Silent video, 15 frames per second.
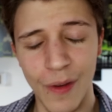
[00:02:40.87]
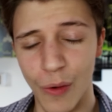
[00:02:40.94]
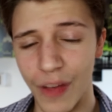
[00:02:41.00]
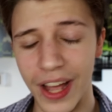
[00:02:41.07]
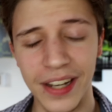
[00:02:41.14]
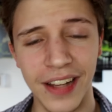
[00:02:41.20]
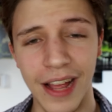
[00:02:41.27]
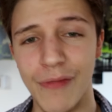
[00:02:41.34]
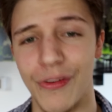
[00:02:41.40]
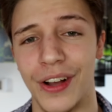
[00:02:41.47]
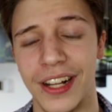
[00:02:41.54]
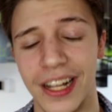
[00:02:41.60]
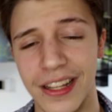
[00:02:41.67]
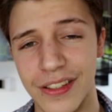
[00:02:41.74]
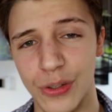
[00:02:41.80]
Wir werden da
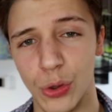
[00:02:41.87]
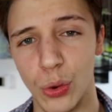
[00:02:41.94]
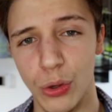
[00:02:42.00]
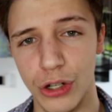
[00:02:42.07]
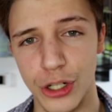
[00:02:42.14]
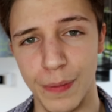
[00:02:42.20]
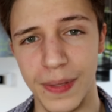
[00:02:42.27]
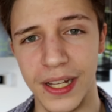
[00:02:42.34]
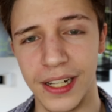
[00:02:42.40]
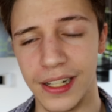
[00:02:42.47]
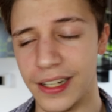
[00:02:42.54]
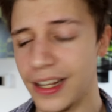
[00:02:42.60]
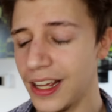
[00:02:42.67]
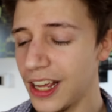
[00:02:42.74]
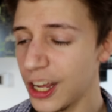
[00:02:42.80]
einfach ganz in Ruhe
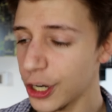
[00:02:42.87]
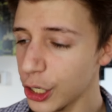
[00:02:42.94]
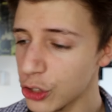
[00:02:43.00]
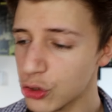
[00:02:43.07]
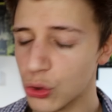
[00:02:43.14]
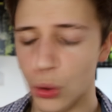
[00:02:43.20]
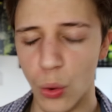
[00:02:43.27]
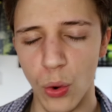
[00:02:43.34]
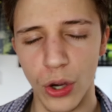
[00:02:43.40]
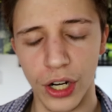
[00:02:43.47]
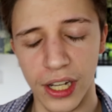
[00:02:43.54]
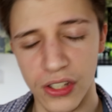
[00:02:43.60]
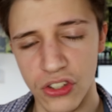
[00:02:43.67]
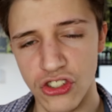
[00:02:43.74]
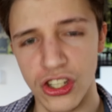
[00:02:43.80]
spielen. Ganz in Ruhe,
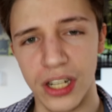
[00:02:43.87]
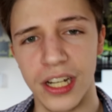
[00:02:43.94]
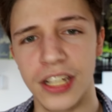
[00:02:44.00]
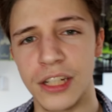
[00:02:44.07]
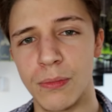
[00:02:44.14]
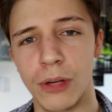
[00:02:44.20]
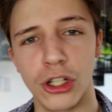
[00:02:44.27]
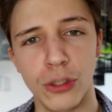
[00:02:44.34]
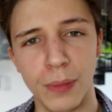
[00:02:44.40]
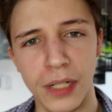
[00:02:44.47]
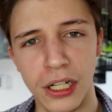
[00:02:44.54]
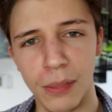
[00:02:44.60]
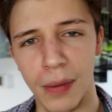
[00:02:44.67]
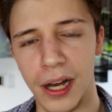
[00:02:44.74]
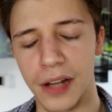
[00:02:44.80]
ganz chillig, ein paar
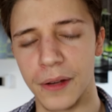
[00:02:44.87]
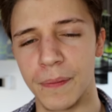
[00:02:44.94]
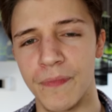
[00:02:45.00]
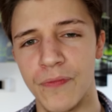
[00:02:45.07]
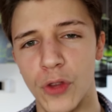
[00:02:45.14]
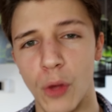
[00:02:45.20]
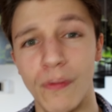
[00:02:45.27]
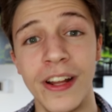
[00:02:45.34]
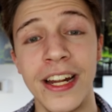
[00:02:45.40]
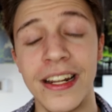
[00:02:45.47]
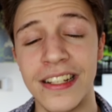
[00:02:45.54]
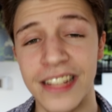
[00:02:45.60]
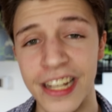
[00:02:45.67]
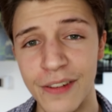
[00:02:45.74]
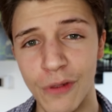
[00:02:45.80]
Spiele machen. Und wenn ihr
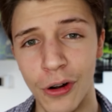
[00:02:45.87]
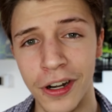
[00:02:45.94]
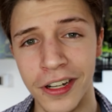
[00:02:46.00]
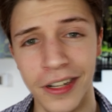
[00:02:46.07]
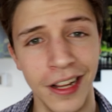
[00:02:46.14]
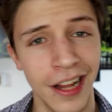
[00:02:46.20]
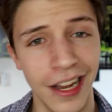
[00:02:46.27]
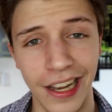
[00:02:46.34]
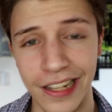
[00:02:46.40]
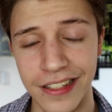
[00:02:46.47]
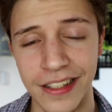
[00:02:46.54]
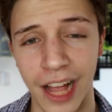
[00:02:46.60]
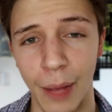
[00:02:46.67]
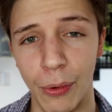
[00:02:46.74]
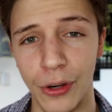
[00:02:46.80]
das sehen wollt,
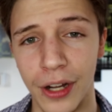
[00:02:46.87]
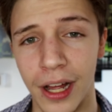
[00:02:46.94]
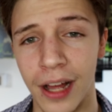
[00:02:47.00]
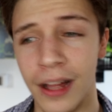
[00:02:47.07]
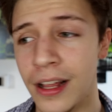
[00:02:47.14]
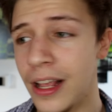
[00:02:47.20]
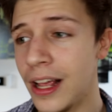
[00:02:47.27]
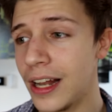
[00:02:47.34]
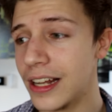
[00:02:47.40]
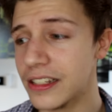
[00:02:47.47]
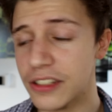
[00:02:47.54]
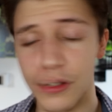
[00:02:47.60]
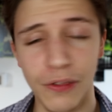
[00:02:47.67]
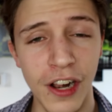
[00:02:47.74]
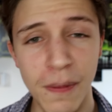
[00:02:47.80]
lasst ein Abo da,
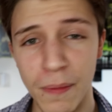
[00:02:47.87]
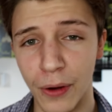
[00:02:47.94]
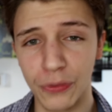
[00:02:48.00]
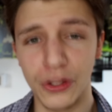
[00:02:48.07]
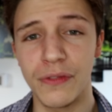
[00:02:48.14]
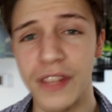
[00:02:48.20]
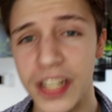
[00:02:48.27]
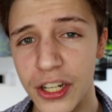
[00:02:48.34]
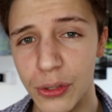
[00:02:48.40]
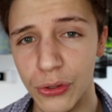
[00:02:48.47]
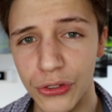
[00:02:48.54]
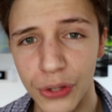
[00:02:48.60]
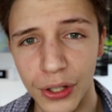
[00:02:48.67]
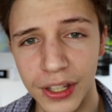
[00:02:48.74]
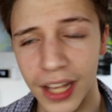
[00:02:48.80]
lasst ein Gefällt mir auf den
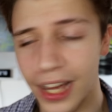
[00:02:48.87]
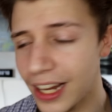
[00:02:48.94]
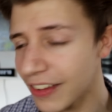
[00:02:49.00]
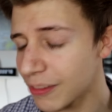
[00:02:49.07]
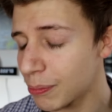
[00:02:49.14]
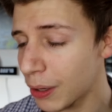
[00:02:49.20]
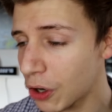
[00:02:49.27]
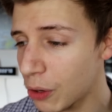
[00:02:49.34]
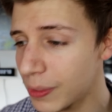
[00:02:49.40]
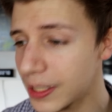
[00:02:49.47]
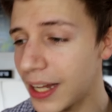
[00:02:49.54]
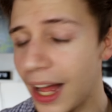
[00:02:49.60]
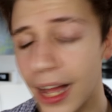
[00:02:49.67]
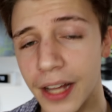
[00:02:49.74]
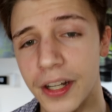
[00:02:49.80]
Videos dort da, lasst ein paar
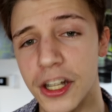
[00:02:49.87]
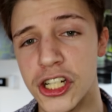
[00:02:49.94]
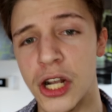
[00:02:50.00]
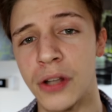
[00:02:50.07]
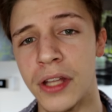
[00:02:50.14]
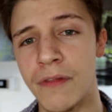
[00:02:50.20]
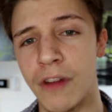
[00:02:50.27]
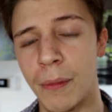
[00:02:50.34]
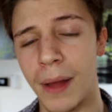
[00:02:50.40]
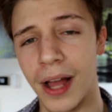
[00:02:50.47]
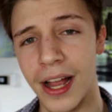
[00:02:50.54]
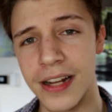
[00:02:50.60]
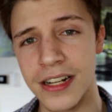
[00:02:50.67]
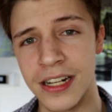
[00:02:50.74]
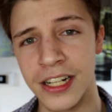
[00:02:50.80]
Kommentare da, schaut einfach mal
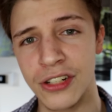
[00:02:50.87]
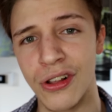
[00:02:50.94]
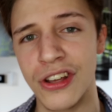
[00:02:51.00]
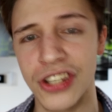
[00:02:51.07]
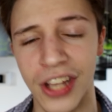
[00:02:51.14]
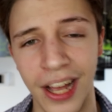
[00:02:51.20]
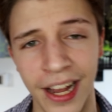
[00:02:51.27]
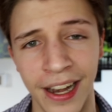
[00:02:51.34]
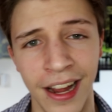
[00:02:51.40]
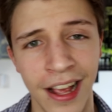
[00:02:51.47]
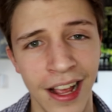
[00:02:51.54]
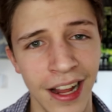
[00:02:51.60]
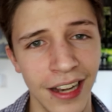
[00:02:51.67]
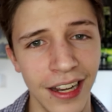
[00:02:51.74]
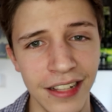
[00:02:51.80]
rein, klickt euch rein,
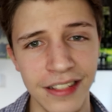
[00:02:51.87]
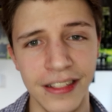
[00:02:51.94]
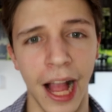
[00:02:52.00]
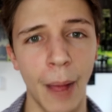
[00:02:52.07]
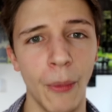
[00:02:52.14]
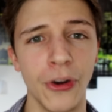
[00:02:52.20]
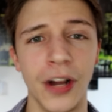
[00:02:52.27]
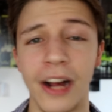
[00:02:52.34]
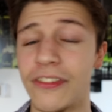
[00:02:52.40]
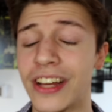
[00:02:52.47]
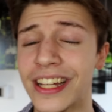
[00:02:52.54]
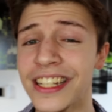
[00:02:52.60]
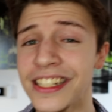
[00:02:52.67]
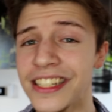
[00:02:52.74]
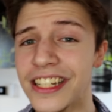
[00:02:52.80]
lasst ein Abo da.
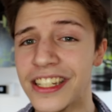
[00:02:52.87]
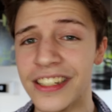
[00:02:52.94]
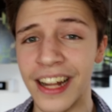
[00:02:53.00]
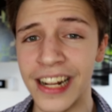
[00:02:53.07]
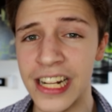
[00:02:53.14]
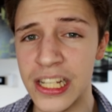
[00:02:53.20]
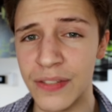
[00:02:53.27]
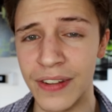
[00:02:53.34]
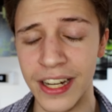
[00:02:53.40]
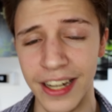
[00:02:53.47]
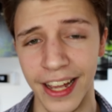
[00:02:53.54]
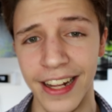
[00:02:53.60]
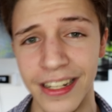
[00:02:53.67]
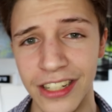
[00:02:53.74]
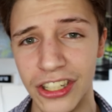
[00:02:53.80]
Wäre richtig nice, wenn ihr
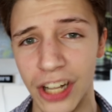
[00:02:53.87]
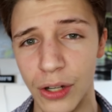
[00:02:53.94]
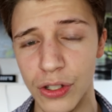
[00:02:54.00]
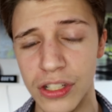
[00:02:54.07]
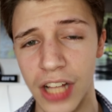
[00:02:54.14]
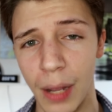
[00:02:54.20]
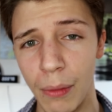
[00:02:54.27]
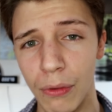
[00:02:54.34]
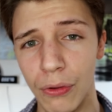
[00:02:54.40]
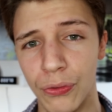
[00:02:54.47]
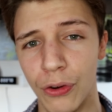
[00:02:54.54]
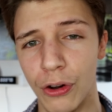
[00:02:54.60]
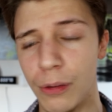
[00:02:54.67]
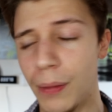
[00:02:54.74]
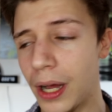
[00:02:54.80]
direkt die 1000 Abos
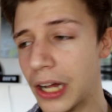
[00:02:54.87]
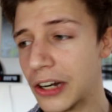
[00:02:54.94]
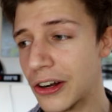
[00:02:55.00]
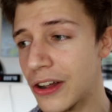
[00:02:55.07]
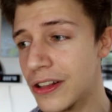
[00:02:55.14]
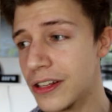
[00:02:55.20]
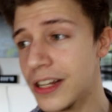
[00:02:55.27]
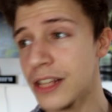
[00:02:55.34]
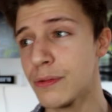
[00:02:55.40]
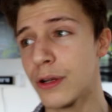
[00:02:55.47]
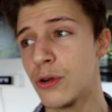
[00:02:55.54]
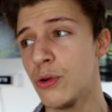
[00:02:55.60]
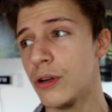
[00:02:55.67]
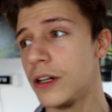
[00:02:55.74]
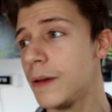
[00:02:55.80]
voll machen könntet, das
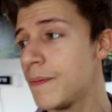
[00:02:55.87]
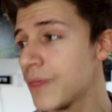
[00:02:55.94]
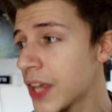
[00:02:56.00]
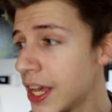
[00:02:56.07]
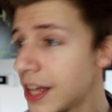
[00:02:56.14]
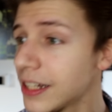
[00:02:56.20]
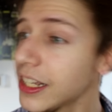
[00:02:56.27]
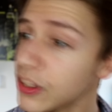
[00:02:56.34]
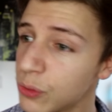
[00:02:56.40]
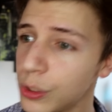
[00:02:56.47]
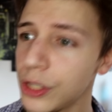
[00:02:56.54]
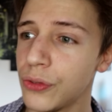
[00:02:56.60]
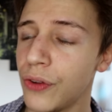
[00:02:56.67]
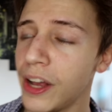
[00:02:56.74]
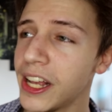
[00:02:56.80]
wäre cool. Das
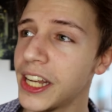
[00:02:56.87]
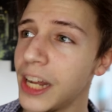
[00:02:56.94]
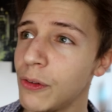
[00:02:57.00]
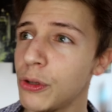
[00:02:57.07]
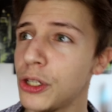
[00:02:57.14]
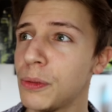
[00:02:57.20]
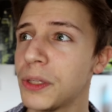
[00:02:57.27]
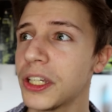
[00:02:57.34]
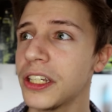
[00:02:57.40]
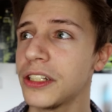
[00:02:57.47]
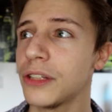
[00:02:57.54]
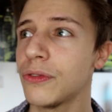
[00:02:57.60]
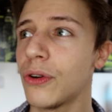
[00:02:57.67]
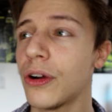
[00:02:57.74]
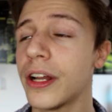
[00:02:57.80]
würde ich feiern, da würde ich mich
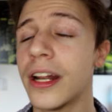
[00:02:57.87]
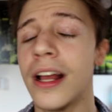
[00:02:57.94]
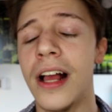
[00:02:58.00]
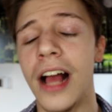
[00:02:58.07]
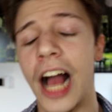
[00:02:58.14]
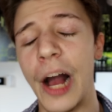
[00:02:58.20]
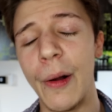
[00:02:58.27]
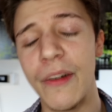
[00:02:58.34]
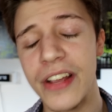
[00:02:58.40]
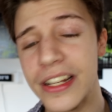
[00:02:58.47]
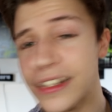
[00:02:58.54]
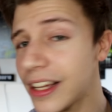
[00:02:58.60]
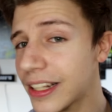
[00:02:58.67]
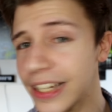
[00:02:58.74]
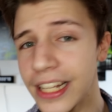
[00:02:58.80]
richtig freuen. Aber wie
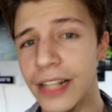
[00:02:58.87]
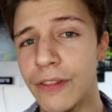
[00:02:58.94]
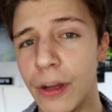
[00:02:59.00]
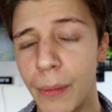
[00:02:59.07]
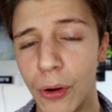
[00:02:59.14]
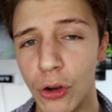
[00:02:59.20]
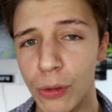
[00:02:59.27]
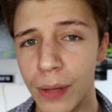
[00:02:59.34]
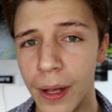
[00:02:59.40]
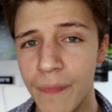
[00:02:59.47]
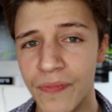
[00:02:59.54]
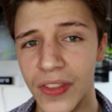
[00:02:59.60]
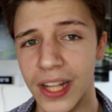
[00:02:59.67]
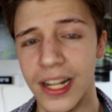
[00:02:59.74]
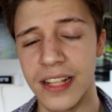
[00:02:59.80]
gesagt, geht einfach mal
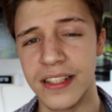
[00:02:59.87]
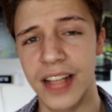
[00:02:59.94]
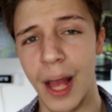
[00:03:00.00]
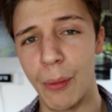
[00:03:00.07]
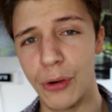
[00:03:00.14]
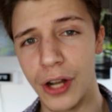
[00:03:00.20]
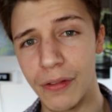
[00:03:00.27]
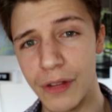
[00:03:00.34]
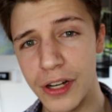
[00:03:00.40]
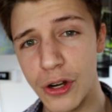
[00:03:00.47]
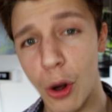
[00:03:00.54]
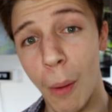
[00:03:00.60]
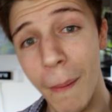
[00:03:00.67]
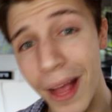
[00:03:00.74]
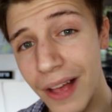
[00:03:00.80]
rüber, lasst ein Abo da, wenn ihr
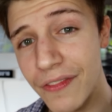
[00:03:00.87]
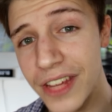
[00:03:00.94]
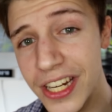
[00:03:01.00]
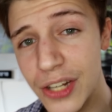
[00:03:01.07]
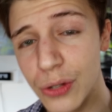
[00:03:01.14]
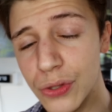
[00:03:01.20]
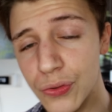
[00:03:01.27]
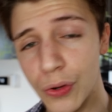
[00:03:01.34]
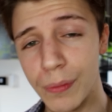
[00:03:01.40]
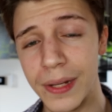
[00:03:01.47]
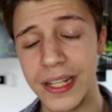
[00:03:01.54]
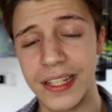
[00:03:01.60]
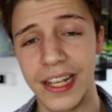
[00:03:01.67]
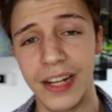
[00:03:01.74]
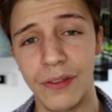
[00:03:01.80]
noch mehr Videos von
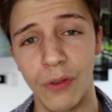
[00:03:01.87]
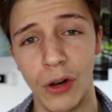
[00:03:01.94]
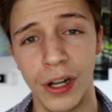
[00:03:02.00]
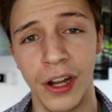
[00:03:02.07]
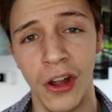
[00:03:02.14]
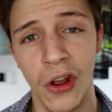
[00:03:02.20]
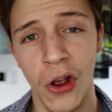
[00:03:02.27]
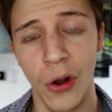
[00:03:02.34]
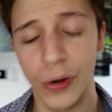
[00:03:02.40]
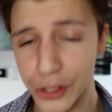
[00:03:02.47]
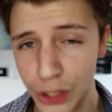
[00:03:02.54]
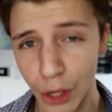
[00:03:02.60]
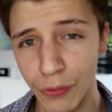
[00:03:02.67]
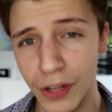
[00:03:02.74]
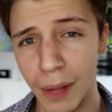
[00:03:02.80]
mir sehen wollt. Und
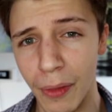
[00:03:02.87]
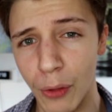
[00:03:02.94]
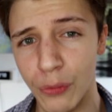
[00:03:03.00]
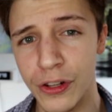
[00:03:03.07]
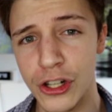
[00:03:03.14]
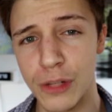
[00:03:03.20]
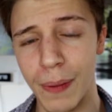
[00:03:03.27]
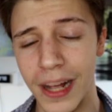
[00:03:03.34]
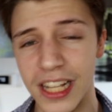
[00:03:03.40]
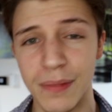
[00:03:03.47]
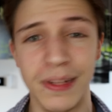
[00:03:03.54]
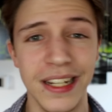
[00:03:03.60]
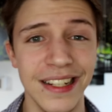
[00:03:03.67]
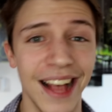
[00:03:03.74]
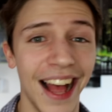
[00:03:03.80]
ich hoffe, ihr habt auch viel Spaß
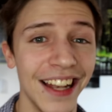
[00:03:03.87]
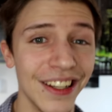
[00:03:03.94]
mit dieser